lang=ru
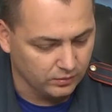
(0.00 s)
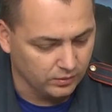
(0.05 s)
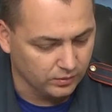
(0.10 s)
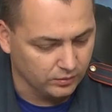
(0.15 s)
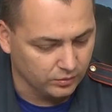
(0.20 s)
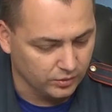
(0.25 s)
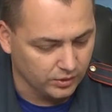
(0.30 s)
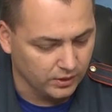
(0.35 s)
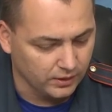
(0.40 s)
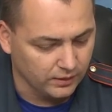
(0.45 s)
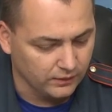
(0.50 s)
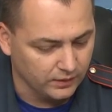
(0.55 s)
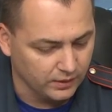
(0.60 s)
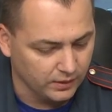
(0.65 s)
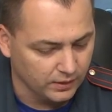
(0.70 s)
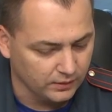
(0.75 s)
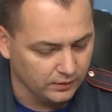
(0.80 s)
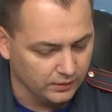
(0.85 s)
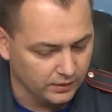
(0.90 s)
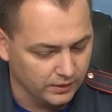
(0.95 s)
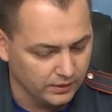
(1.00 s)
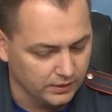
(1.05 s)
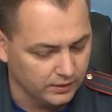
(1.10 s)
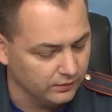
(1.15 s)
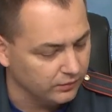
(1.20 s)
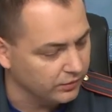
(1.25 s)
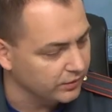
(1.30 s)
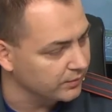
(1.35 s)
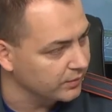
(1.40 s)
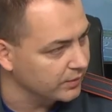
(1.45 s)
год уже ликвидировано
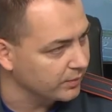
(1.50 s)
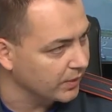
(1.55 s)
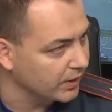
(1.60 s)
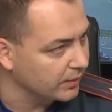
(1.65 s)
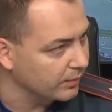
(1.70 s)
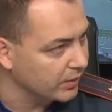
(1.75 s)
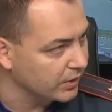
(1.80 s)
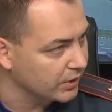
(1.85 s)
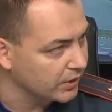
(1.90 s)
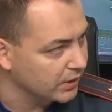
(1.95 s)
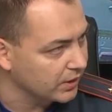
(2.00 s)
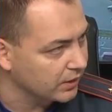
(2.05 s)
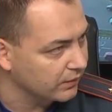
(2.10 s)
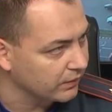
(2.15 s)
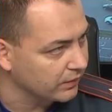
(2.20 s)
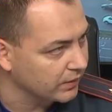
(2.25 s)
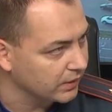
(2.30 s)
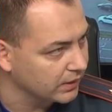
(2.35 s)
385 пожаров.